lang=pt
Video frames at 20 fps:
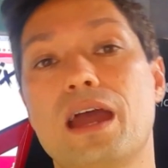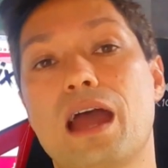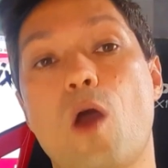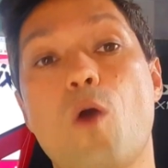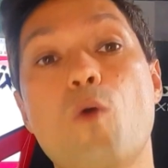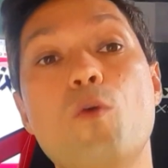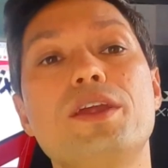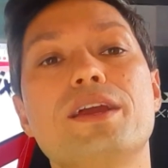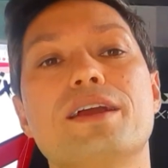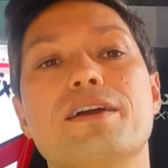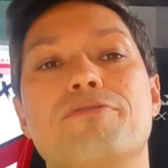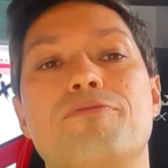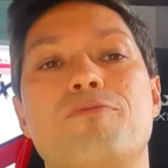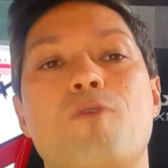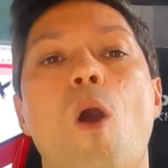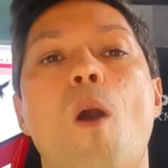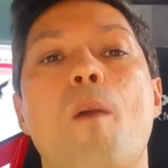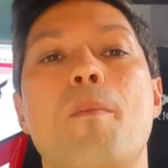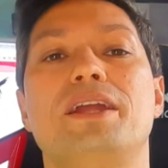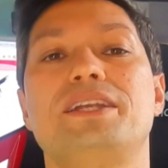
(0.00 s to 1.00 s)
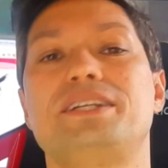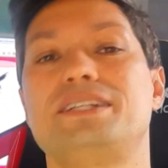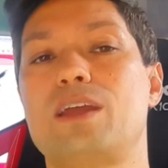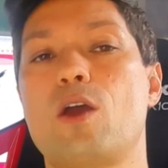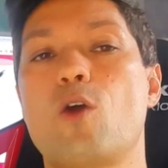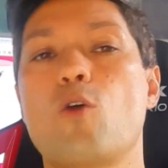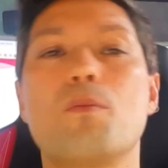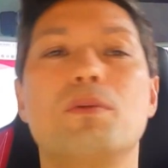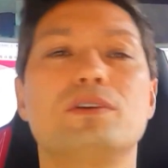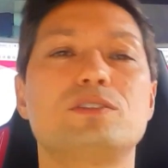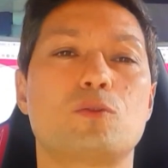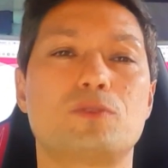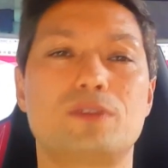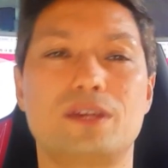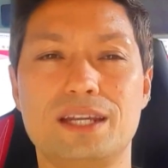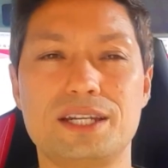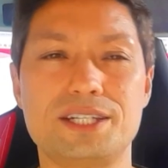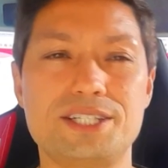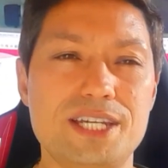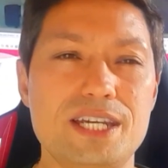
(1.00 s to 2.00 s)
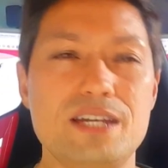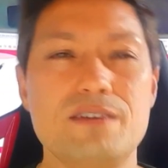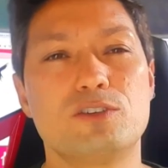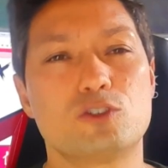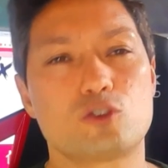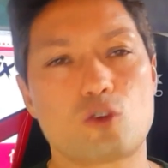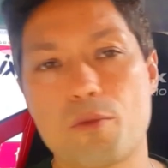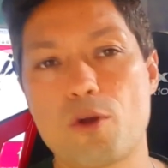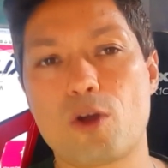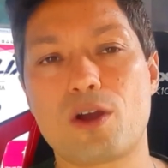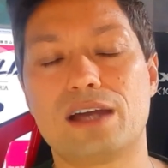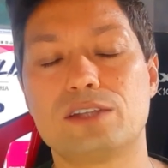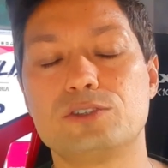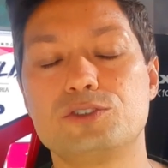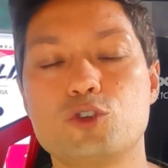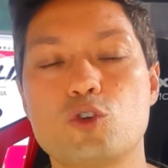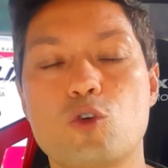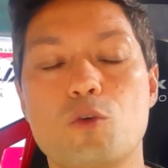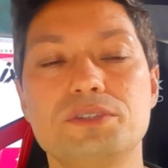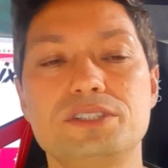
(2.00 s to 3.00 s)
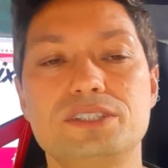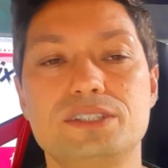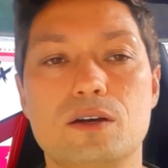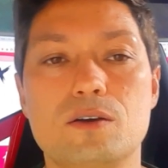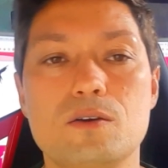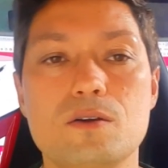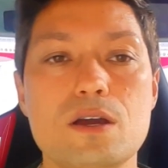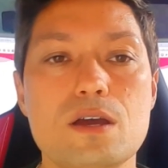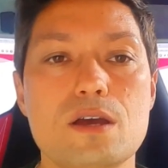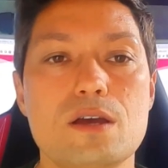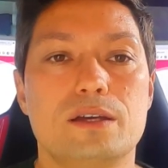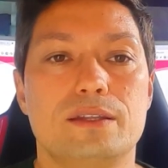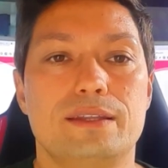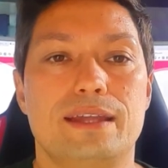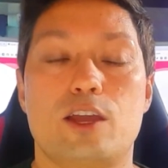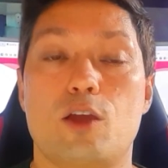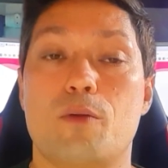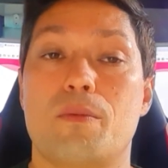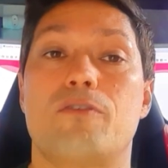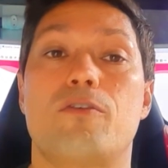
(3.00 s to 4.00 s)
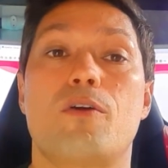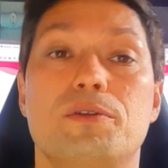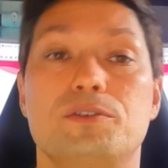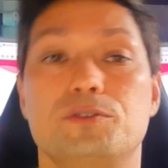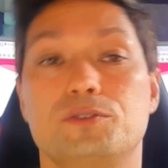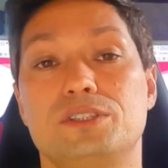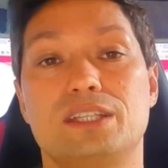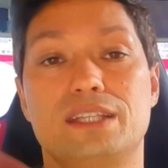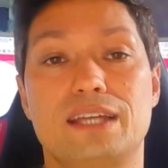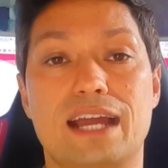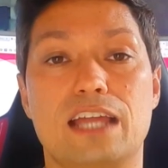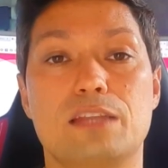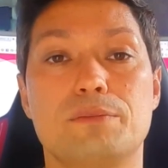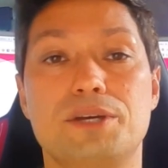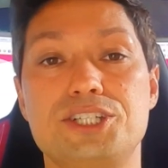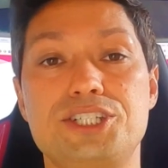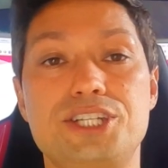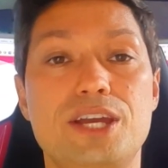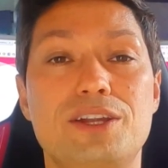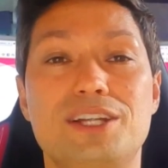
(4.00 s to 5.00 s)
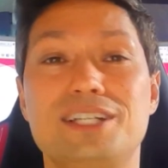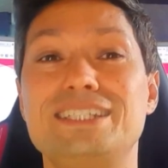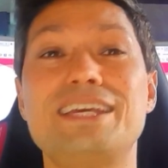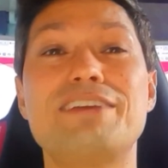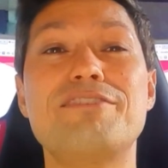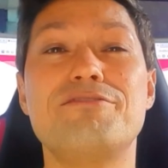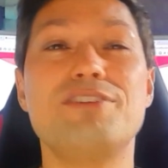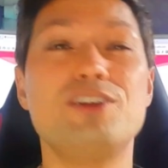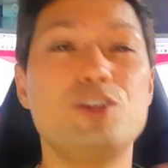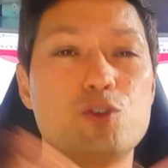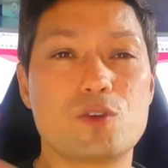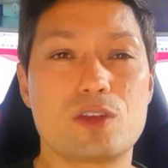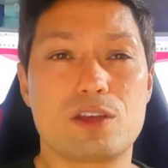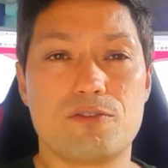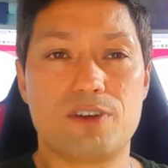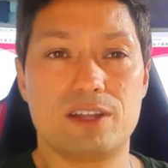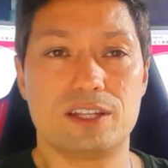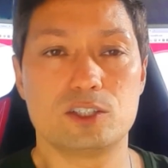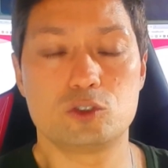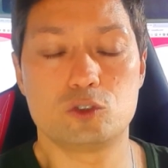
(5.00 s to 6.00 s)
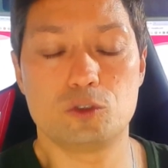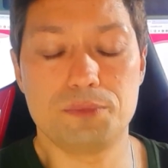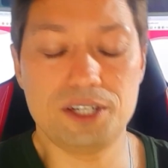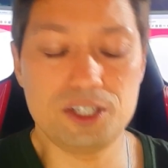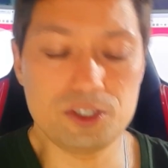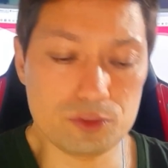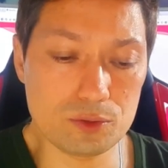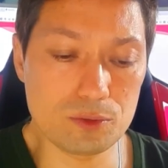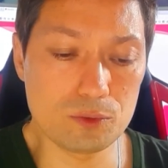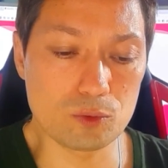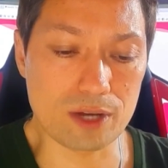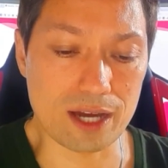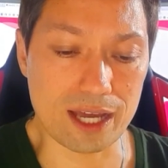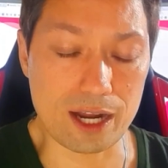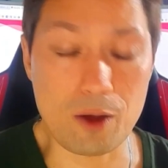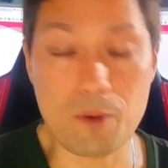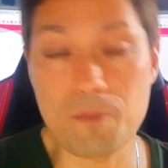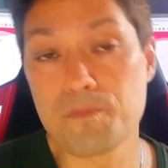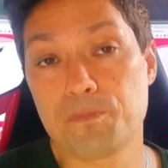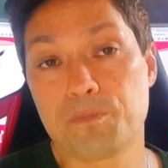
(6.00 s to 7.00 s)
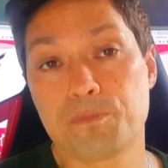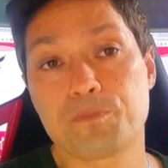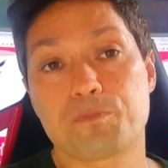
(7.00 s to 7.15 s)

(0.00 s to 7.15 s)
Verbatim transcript: A única forma, a gente tem algumas alternativas, como é o caso de comissão, né, que é uma de você estar tá ganhando mais dinheiro. A gente tem vídeo aqui falando sobre isso no canal.